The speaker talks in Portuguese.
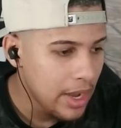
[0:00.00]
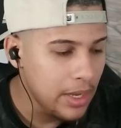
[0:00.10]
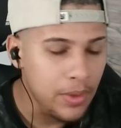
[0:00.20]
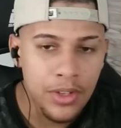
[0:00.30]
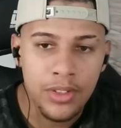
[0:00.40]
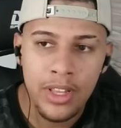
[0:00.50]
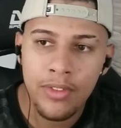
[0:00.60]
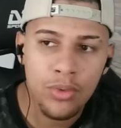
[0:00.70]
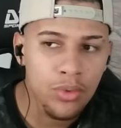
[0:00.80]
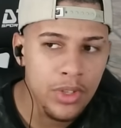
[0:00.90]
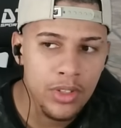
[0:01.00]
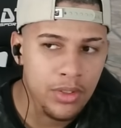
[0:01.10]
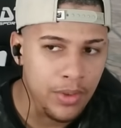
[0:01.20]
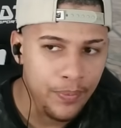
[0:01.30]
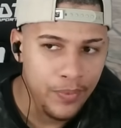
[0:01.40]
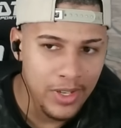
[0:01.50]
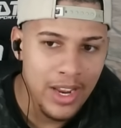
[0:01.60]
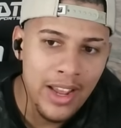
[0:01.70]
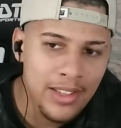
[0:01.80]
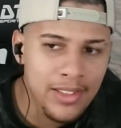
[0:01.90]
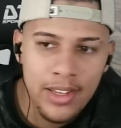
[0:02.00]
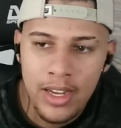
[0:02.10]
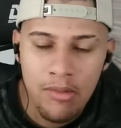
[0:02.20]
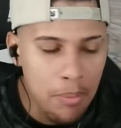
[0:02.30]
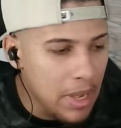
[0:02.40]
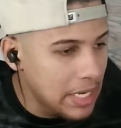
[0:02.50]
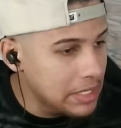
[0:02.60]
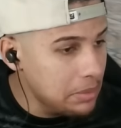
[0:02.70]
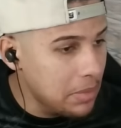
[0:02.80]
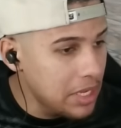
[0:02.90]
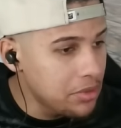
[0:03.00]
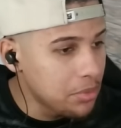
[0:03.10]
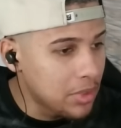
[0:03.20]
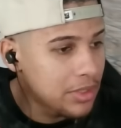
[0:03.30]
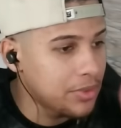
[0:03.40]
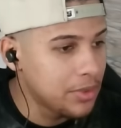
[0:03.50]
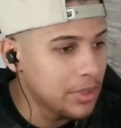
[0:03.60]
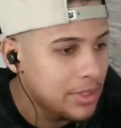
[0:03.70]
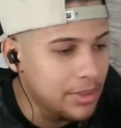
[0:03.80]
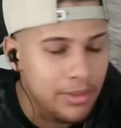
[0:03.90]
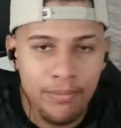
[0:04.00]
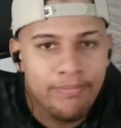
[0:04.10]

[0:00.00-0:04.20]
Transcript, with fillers: Então a gente teve tudo isso. Já esse ano, aparentemente, o Blox Fruits